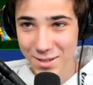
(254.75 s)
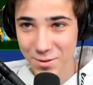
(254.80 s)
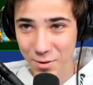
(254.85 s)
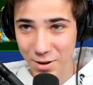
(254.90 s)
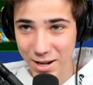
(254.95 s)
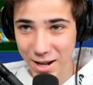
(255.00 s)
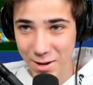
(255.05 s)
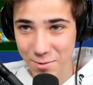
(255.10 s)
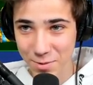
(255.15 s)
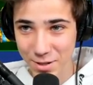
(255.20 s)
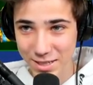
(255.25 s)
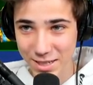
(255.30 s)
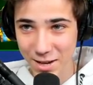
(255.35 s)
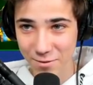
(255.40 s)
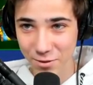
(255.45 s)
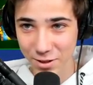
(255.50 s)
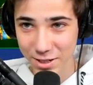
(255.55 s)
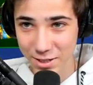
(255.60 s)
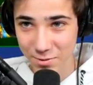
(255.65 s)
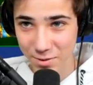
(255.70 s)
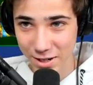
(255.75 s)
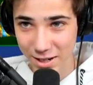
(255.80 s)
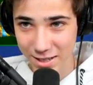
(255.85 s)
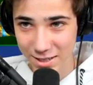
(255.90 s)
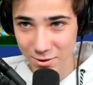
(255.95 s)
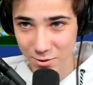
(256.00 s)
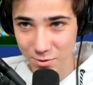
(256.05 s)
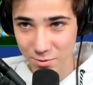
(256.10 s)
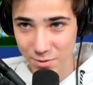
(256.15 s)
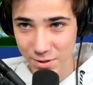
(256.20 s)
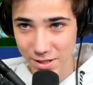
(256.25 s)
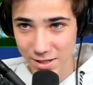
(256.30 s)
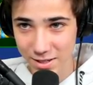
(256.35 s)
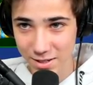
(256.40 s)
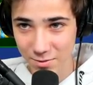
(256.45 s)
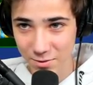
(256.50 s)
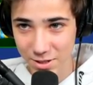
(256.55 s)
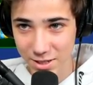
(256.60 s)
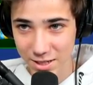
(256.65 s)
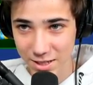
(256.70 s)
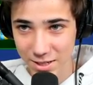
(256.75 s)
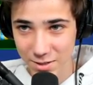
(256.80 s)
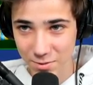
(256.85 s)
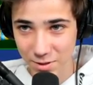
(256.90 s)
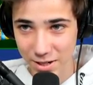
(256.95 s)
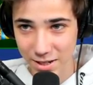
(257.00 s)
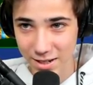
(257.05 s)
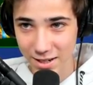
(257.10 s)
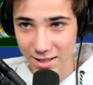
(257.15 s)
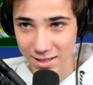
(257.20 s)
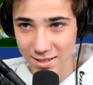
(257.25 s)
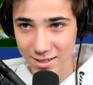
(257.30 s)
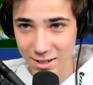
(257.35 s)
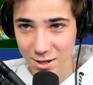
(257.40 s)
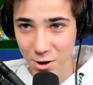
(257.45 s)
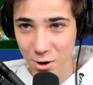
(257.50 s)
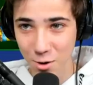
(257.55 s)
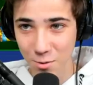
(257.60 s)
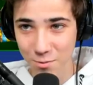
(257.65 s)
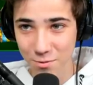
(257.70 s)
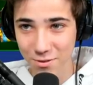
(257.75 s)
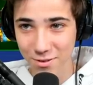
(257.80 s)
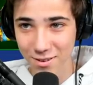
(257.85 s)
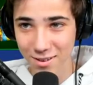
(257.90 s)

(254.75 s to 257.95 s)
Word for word: Die Banane passt einfach nicht mal ganz aufs Bild. Man sieht nicht mal den ganzen Kopf.